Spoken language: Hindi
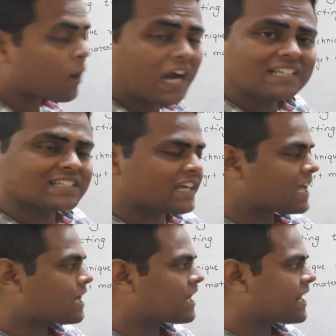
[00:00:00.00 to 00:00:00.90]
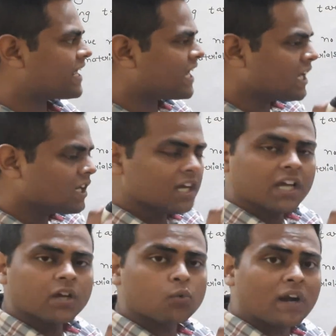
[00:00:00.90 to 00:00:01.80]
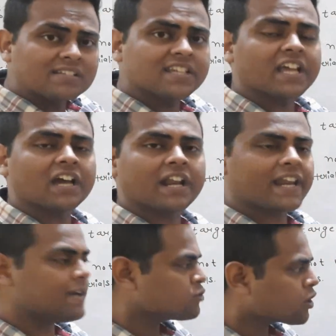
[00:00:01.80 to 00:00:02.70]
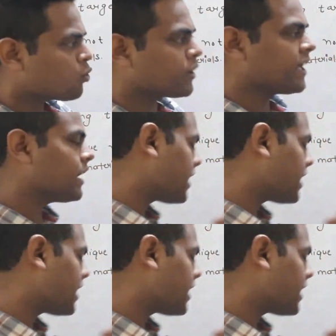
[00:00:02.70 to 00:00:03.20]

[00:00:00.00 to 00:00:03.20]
क्वार्ट्स की क्या करनी है क्वार्ट्स की क्या करनी है मुझे कोटिंग